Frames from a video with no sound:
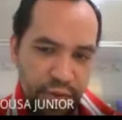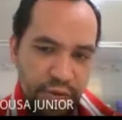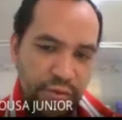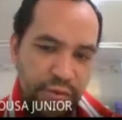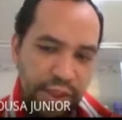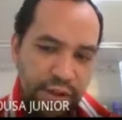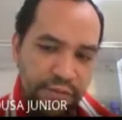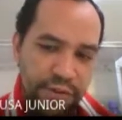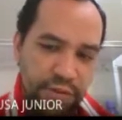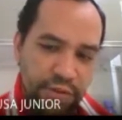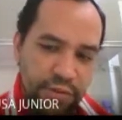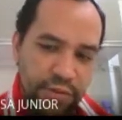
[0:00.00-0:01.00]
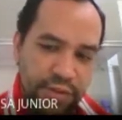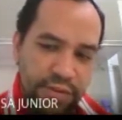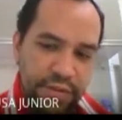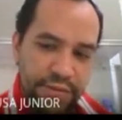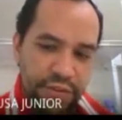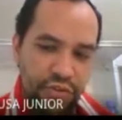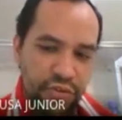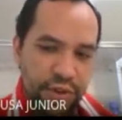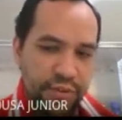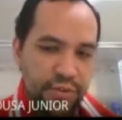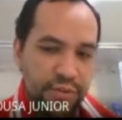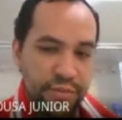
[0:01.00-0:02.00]
ou
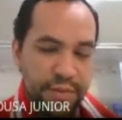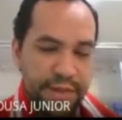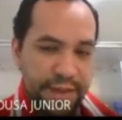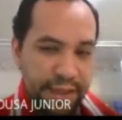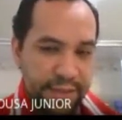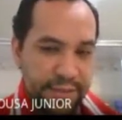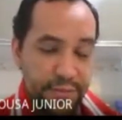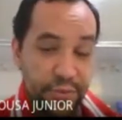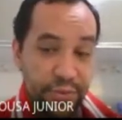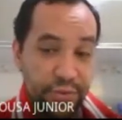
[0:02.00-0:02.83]
0,228 milésimos.